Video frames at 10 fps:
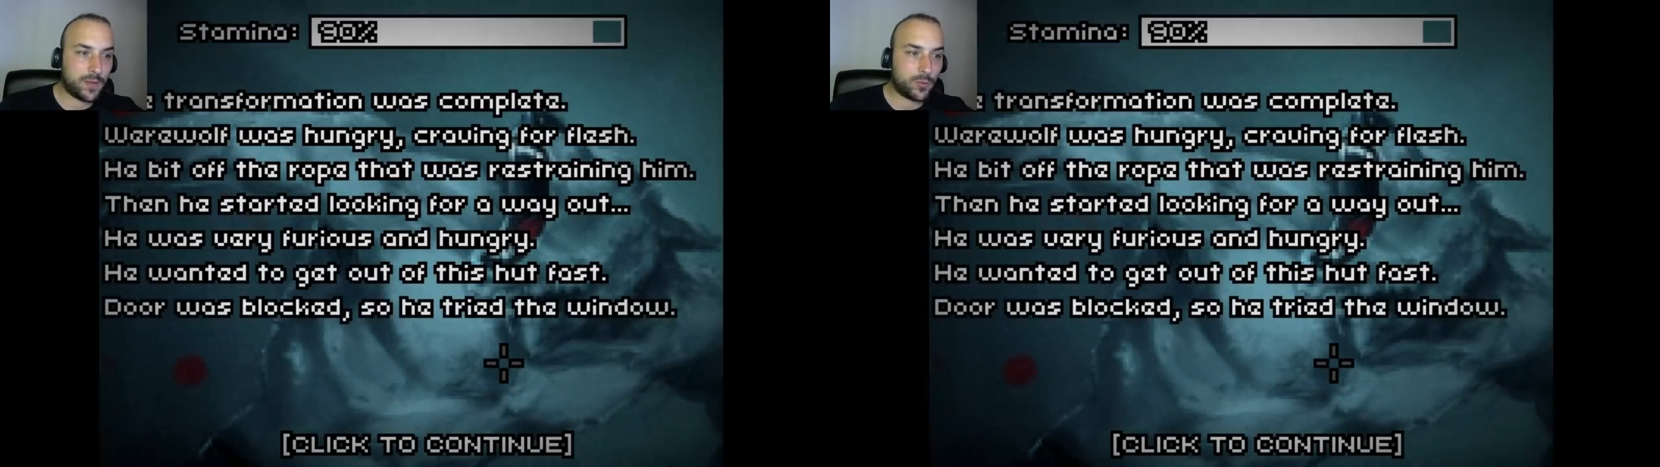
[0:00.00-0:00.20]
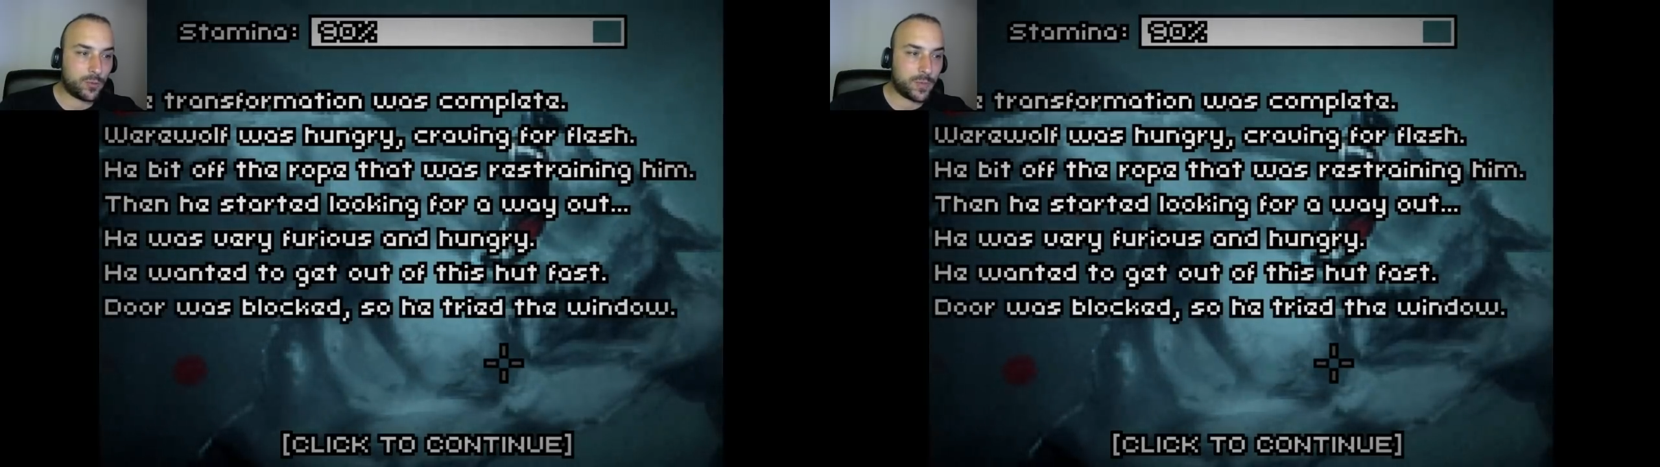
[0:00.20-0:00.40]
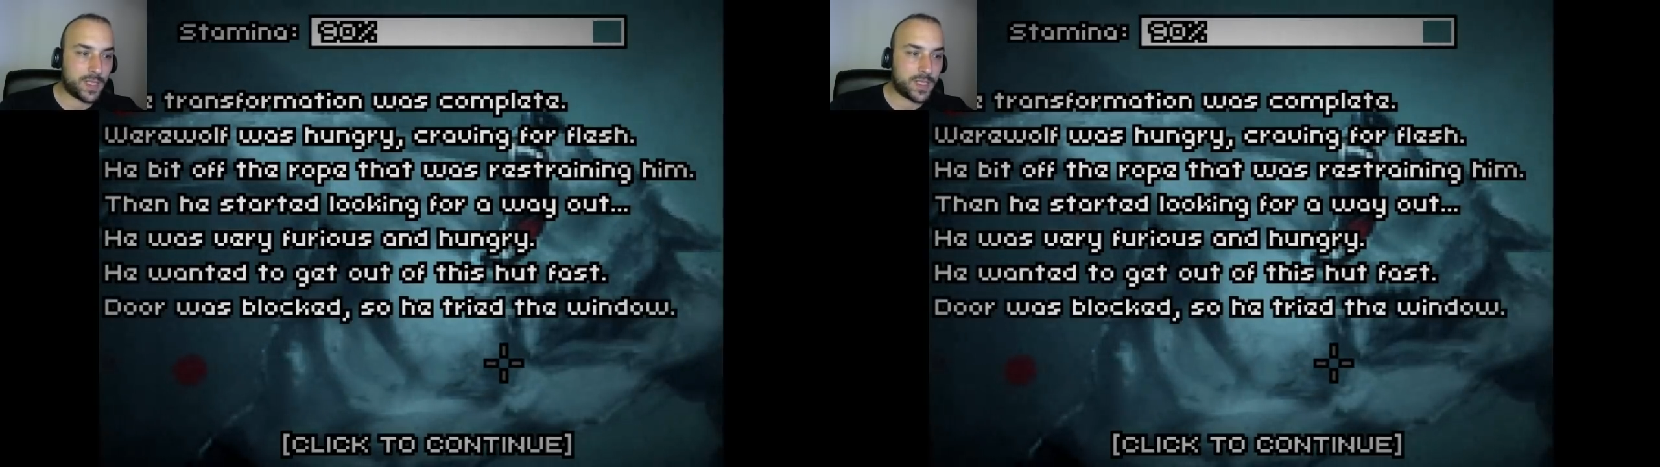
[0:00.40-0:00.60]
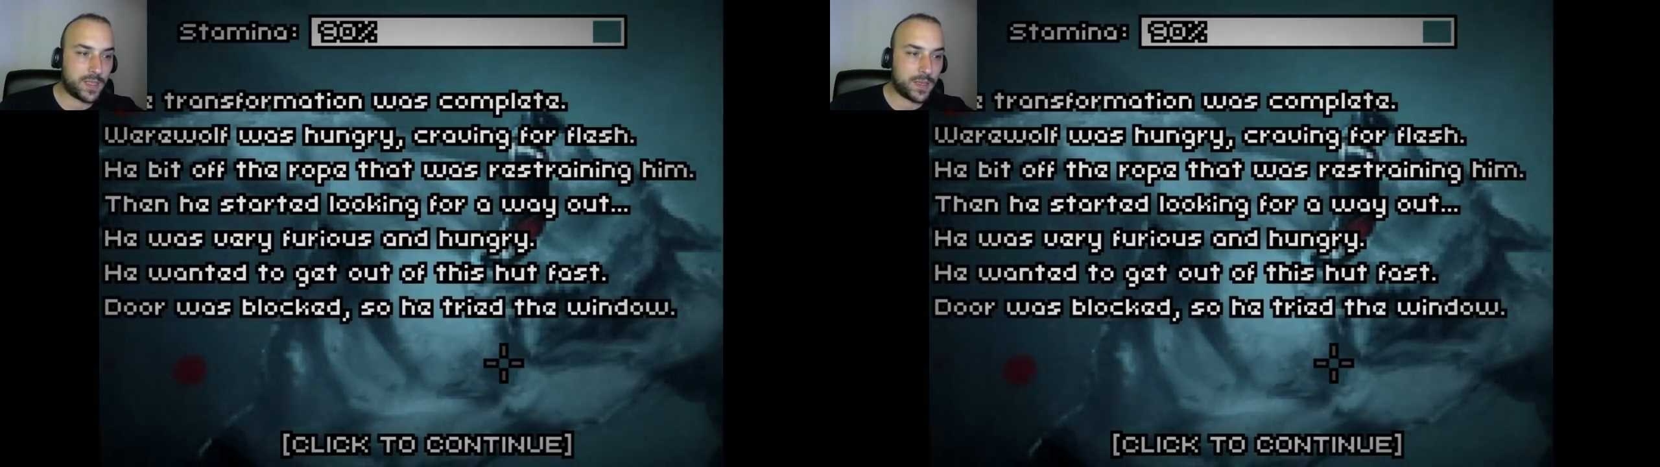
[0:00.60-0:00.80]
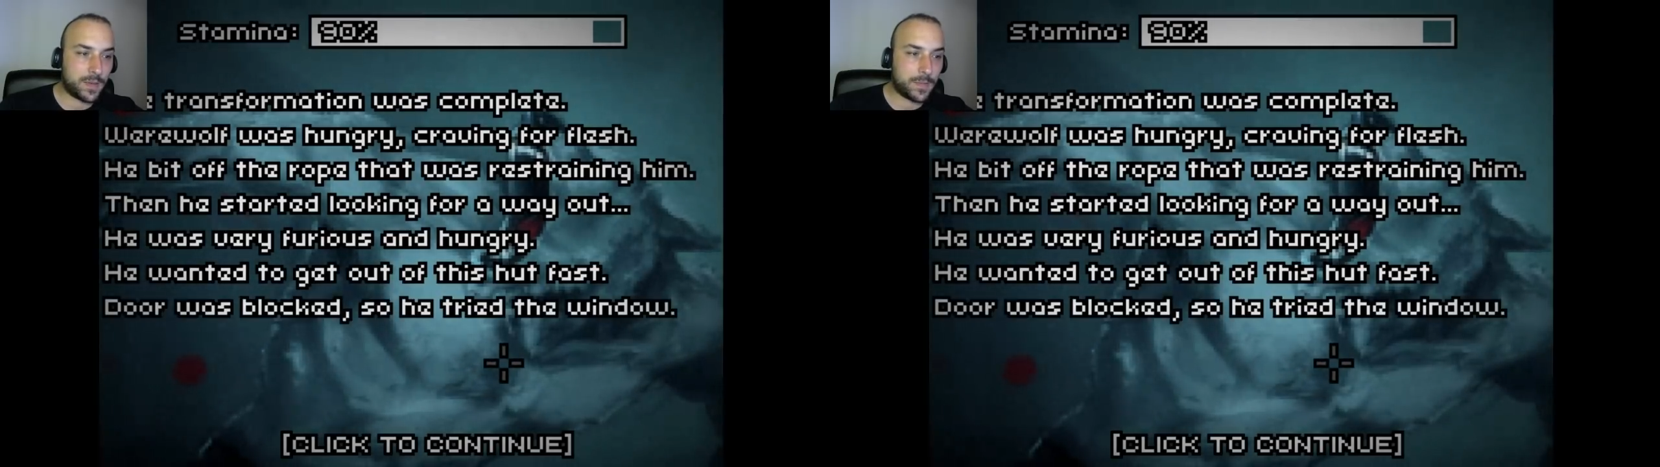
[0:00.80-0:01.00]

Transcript: kurtulmak istedi.